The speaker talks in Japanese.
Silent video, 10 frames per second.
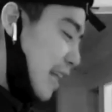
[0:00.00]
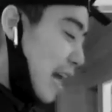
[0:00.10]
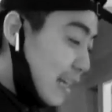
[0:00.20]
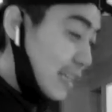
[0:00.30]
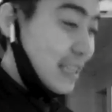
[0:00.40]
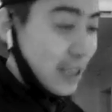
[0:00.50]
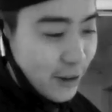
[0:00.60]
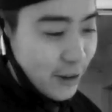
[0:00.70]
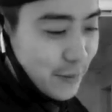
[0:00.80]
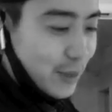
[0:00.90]
ど、なんかし
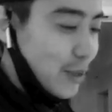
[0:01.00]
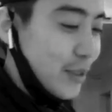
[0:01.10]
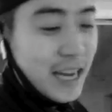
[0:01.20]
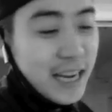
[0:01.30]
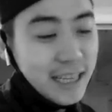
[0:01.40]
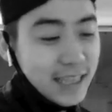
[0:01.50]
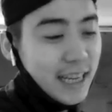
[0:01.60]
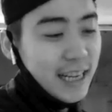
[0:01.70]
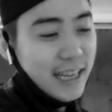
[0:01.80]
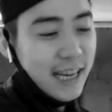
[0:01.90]
よう。もうそう、なんかし
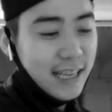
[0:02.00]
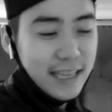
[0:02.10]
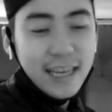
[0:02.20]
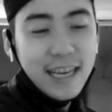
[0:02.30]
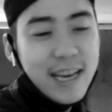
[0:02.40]
たら意外気。